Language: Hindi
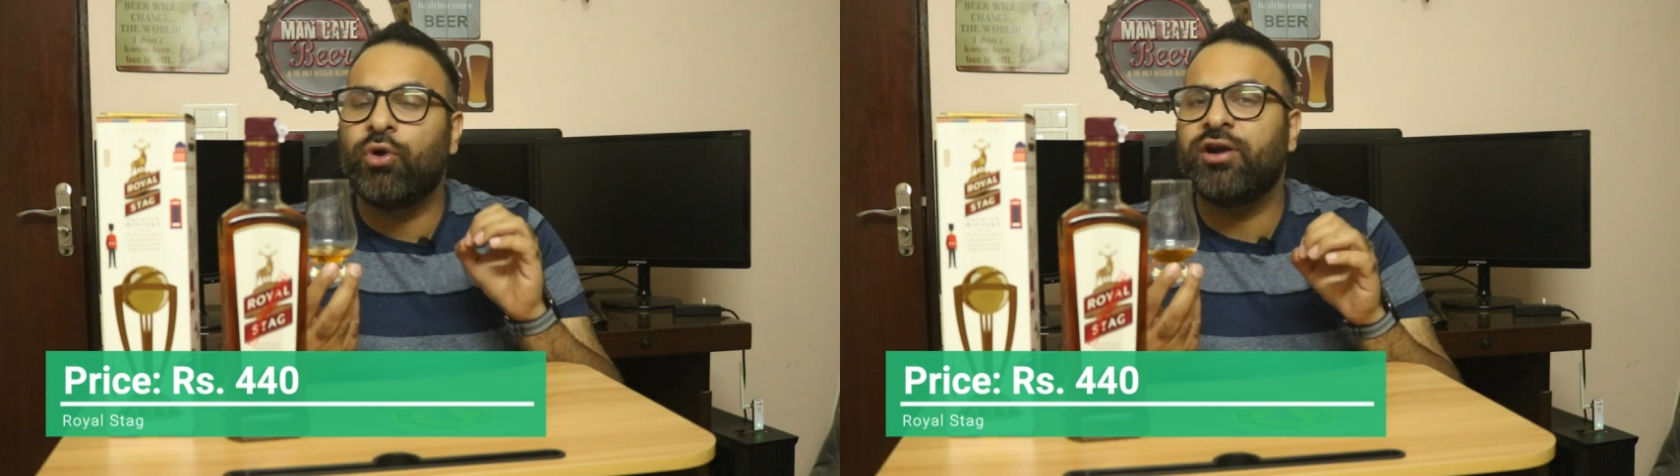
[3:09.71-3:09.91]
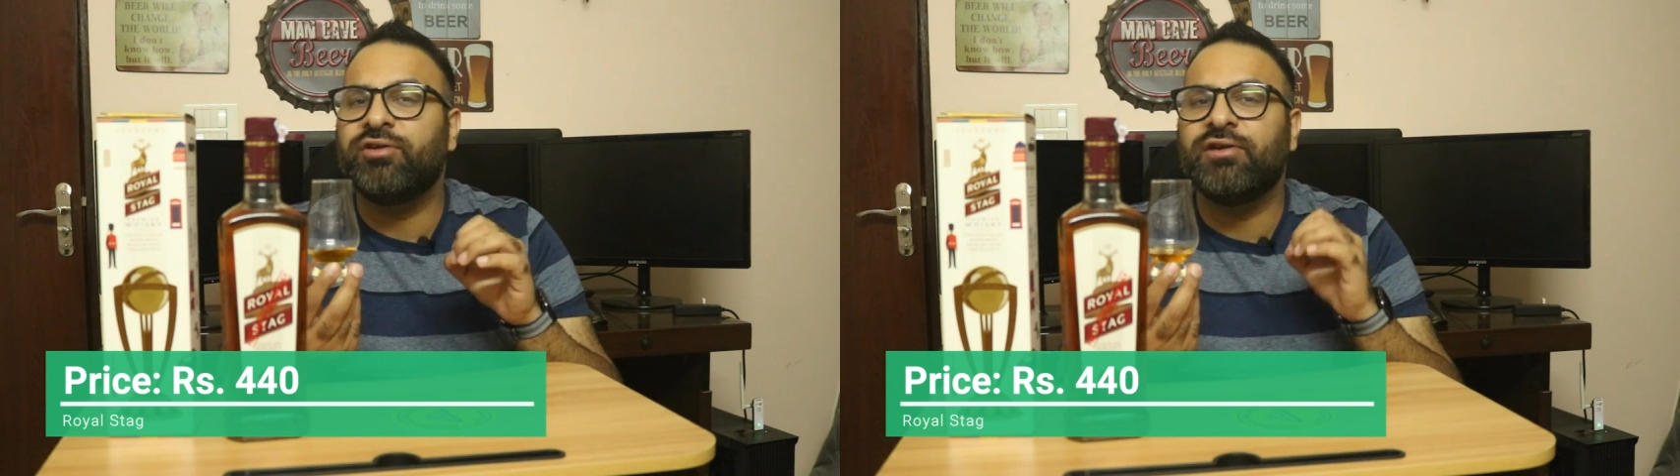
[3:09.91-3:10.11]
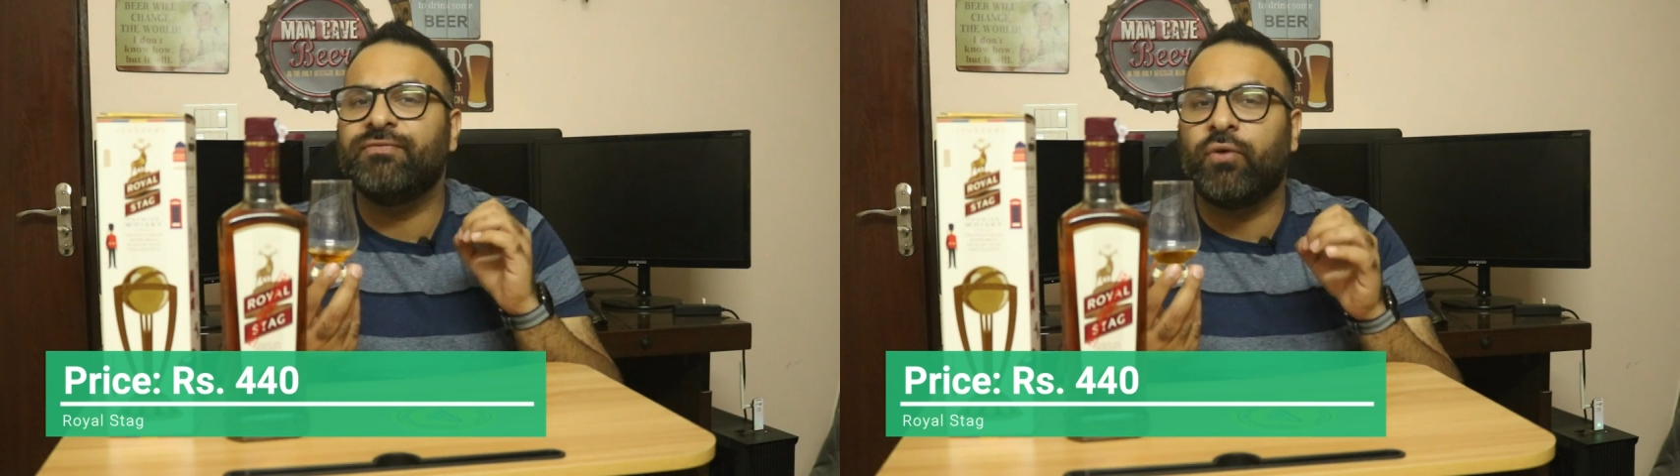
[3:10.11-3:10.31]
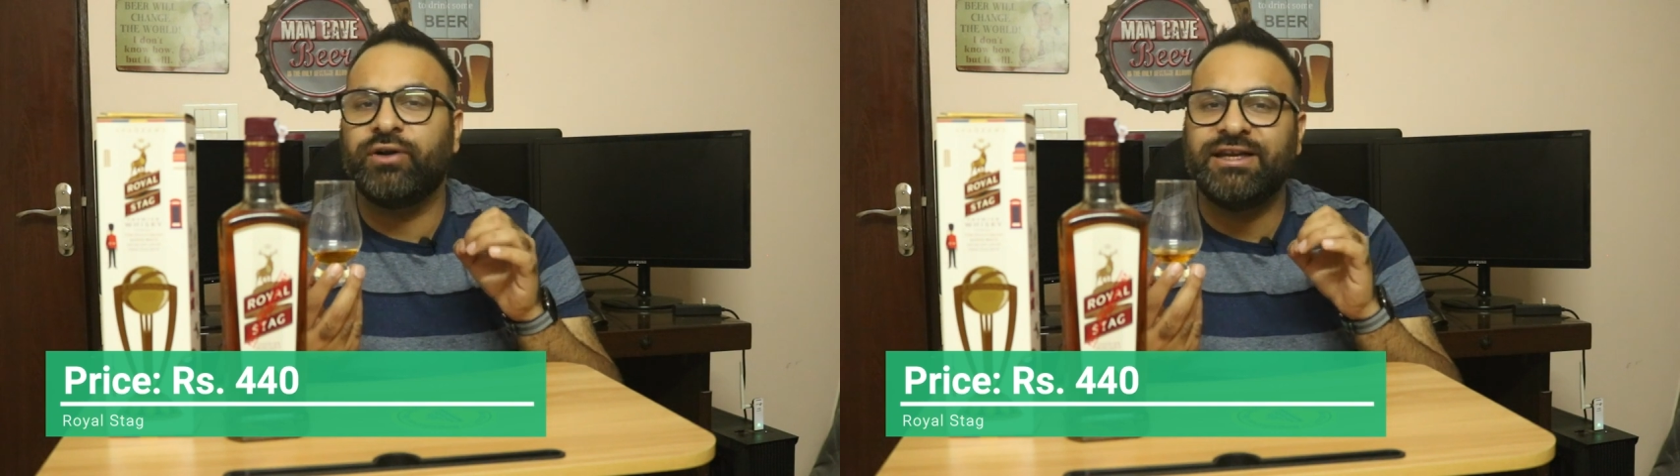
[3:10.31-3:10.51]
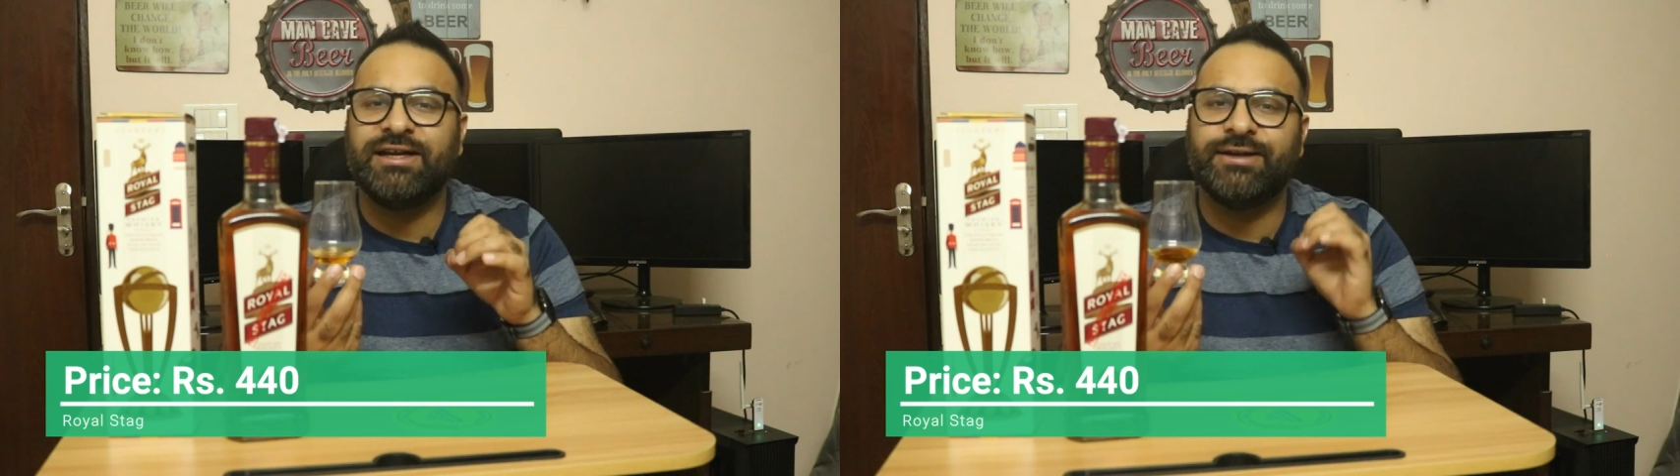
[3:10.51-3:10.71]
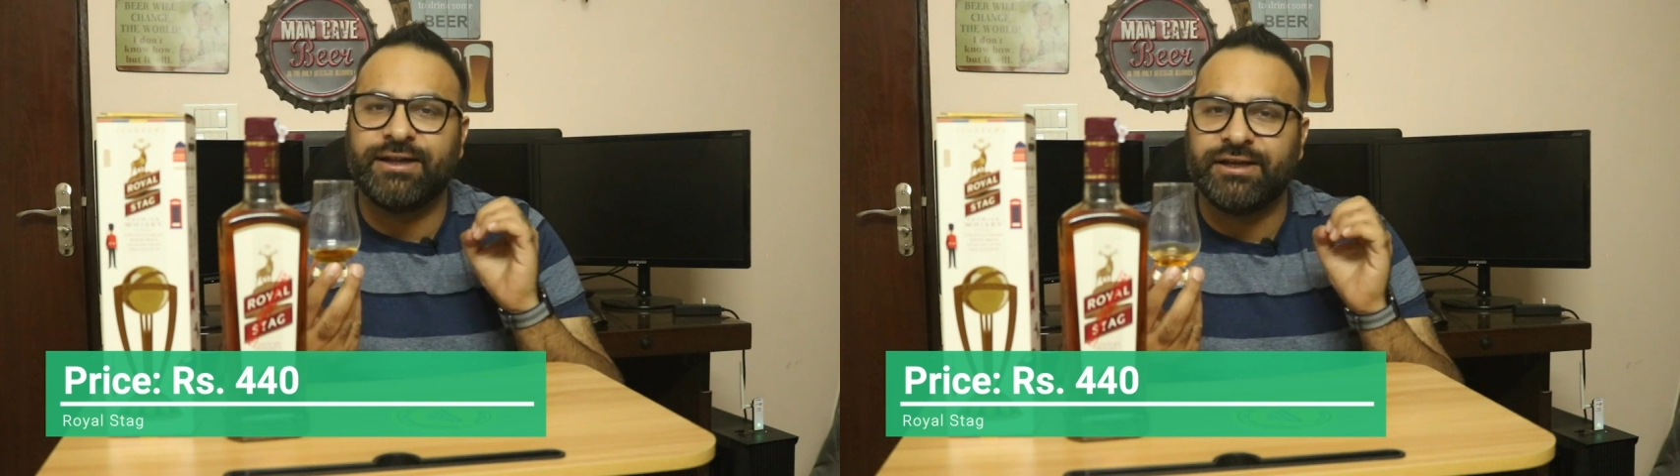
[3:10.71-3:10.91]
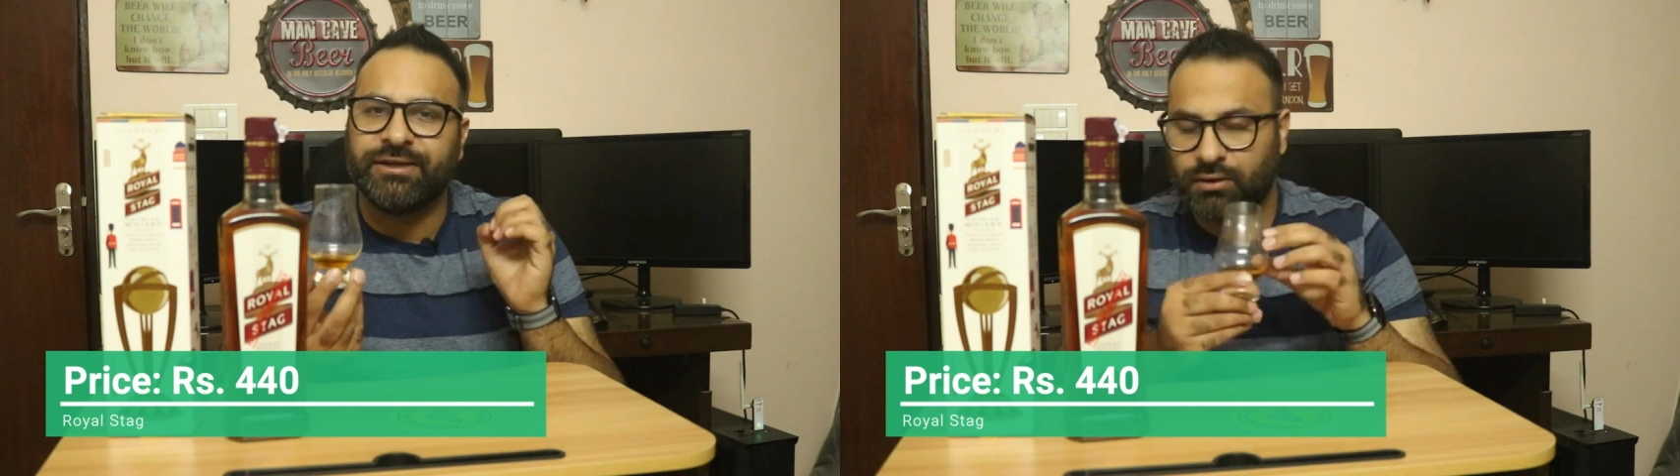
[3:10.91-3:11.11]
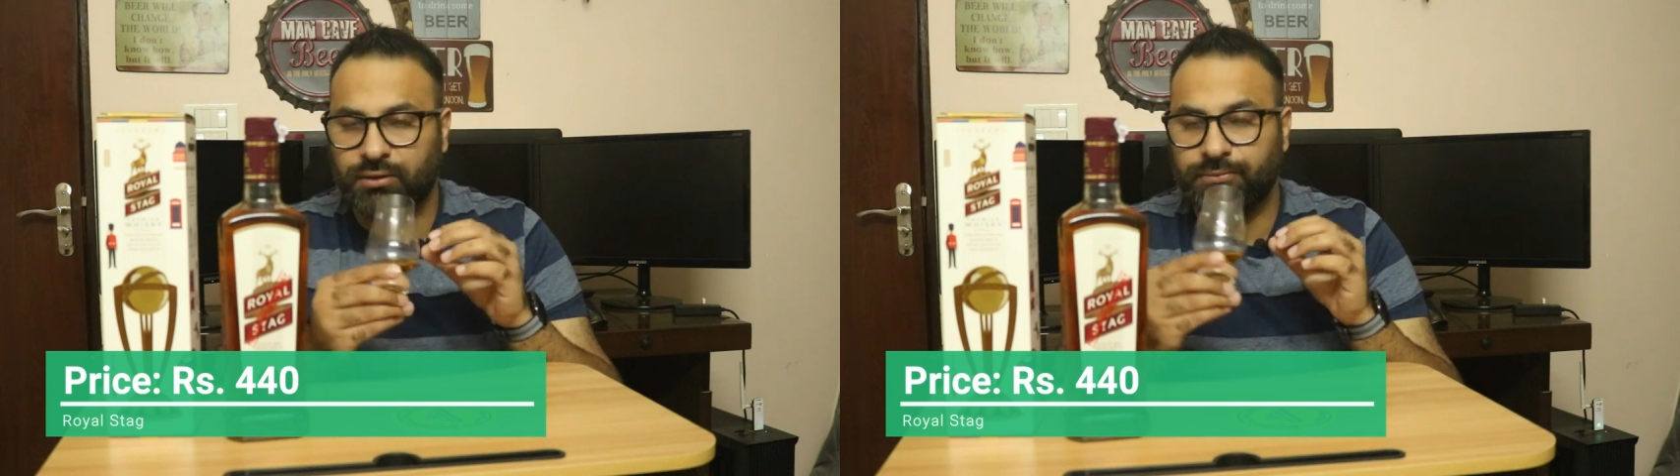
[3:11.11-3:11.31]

फोर हंड्रेड डेली